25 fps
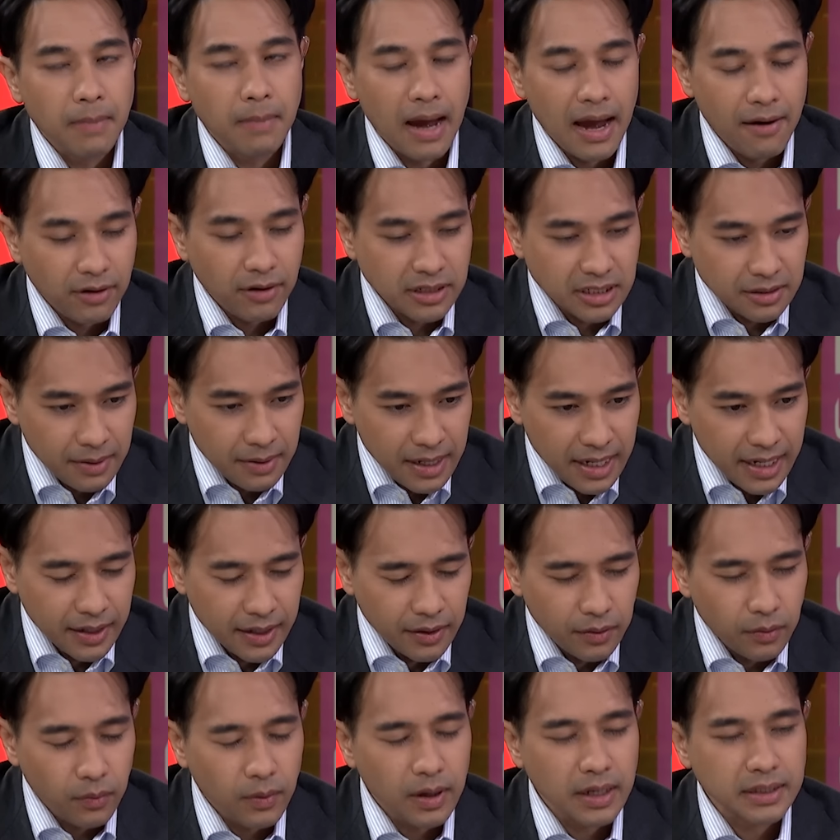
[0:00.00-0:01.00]
แม้ว่าจะไม่
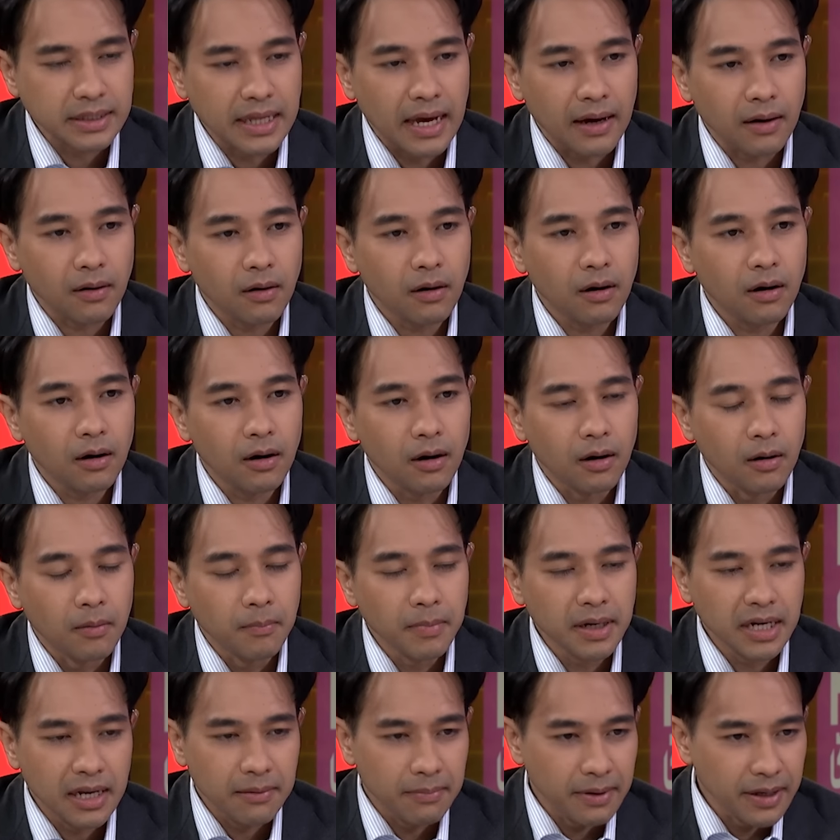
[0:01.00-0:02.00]
เห็นด้วยแต่ก็
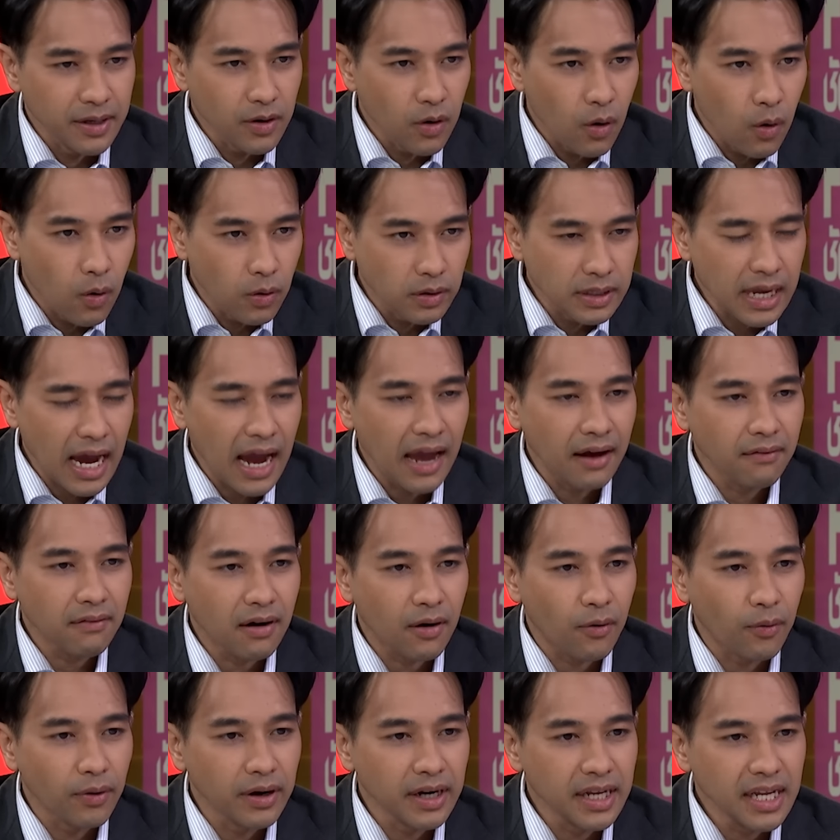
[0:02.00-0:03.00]
ไม่ได้ไปโยงใย
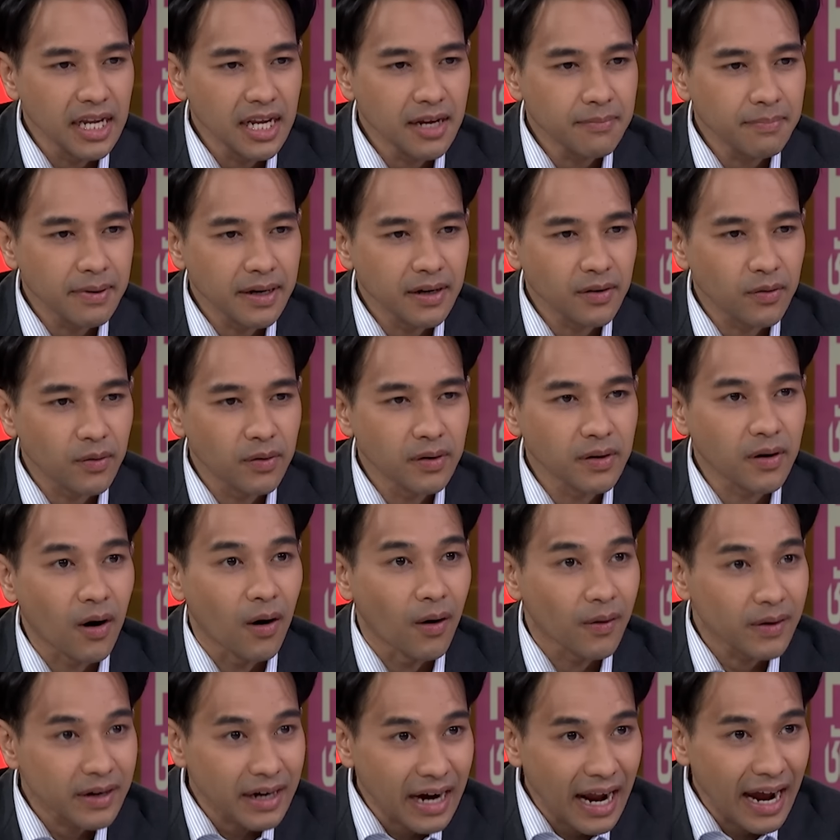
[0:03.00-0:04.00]
ว่าคนนี้เป็นคน
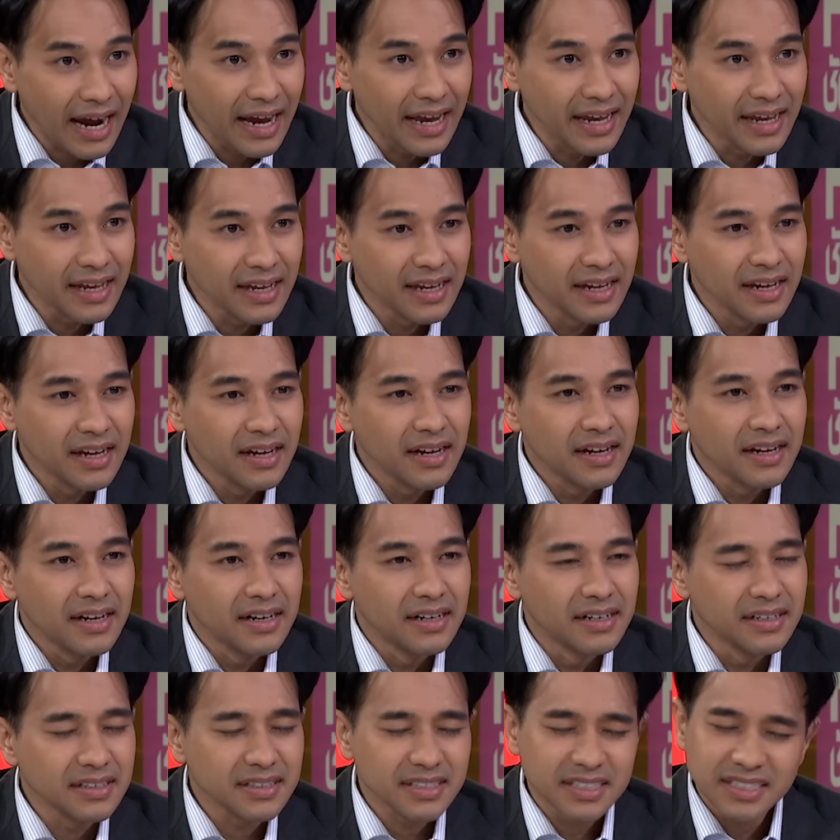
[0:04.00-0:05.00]
ของใคร
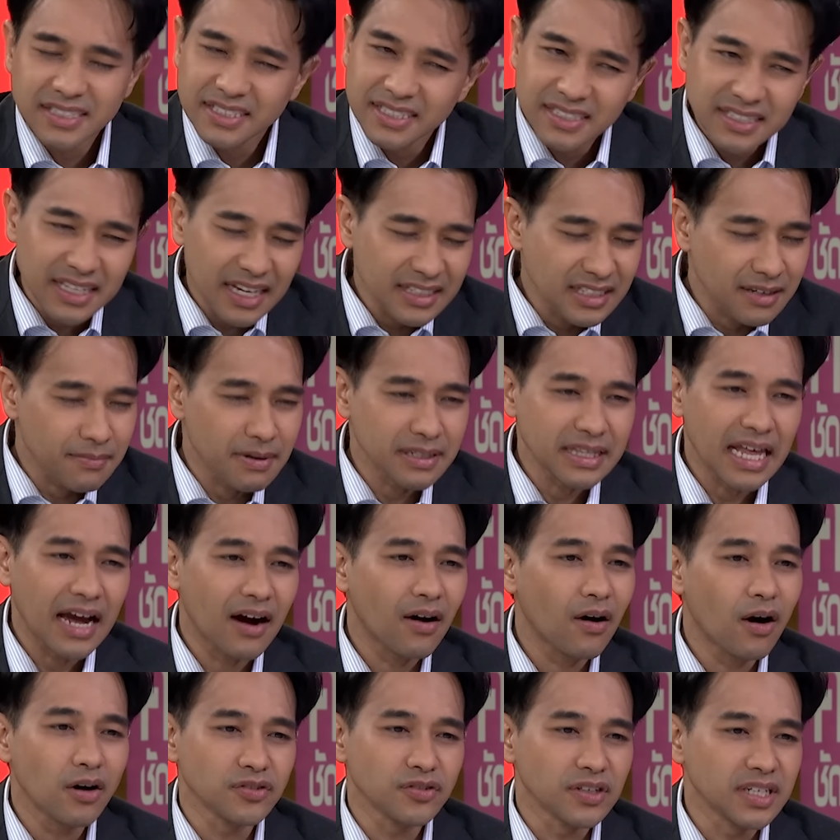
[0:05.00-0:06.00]
หรือจริงๆถ้าจะมา
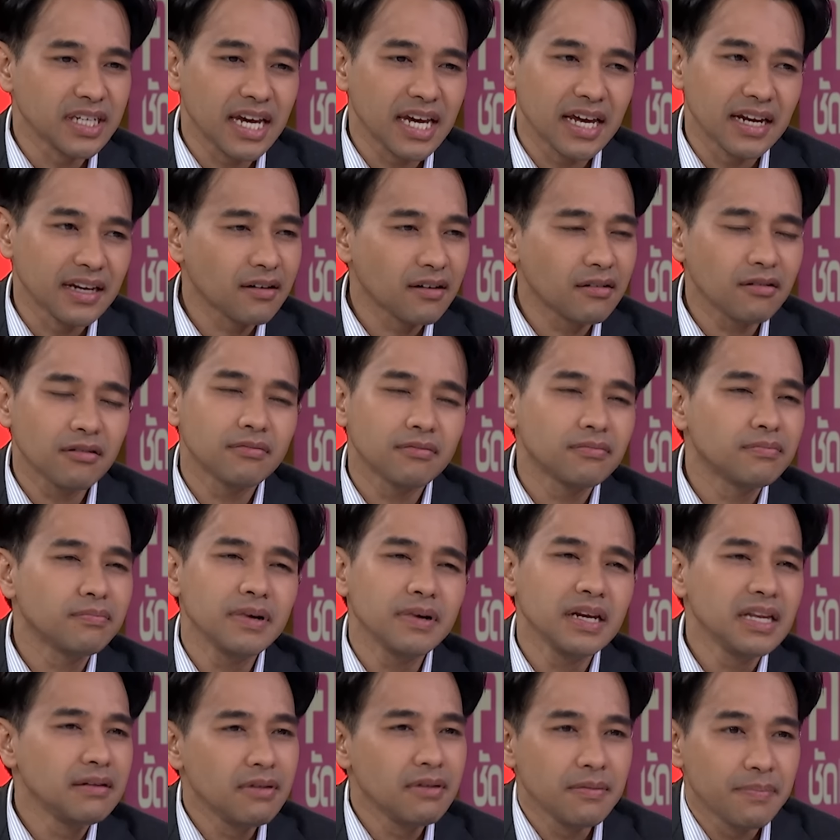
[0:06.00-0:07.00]
ตั้งข้อสังเกตก็
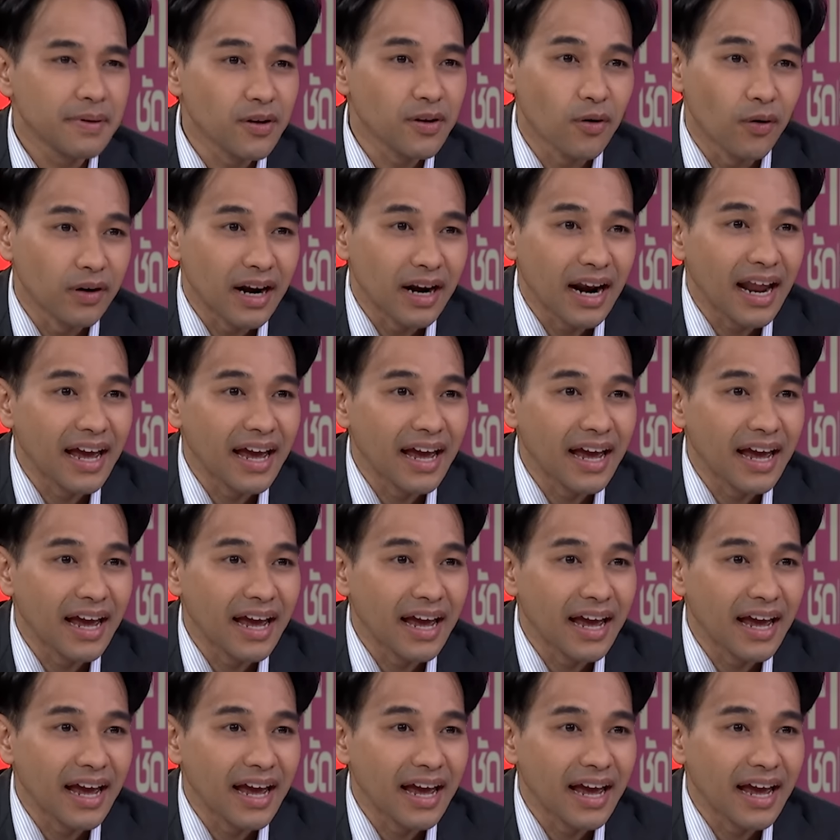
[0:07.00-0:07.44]
ไม่ได้มีประโย